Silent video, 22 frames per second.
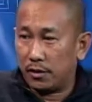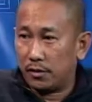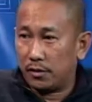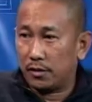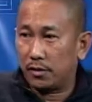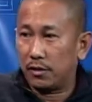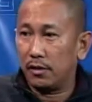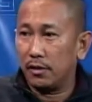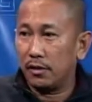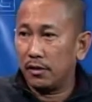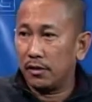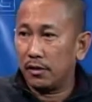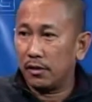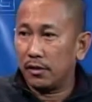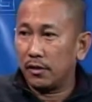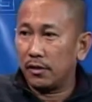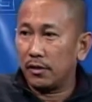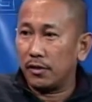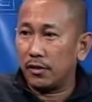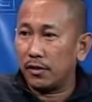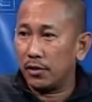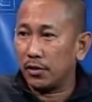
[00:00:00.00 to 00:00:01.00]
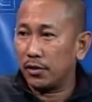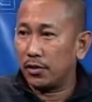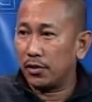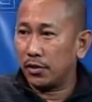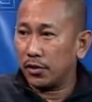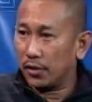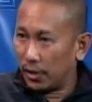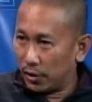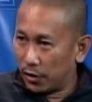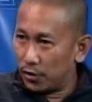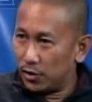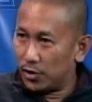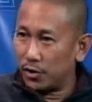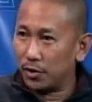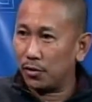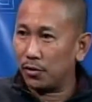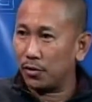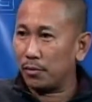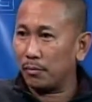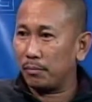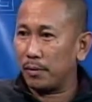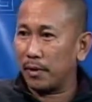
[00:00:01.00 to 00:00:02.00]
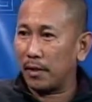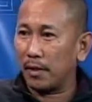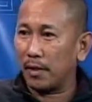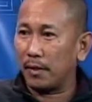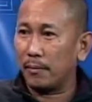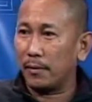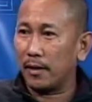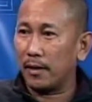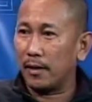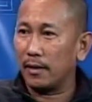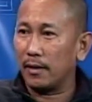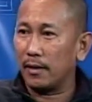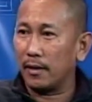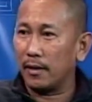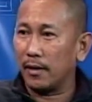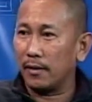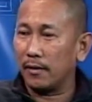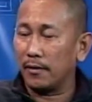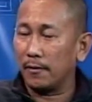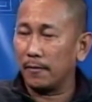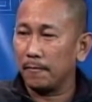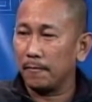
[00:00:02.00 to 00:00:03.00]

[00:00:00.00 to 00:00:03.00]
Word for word: no yes oo oh. so ganun siguro ang pinakamagandang you ano.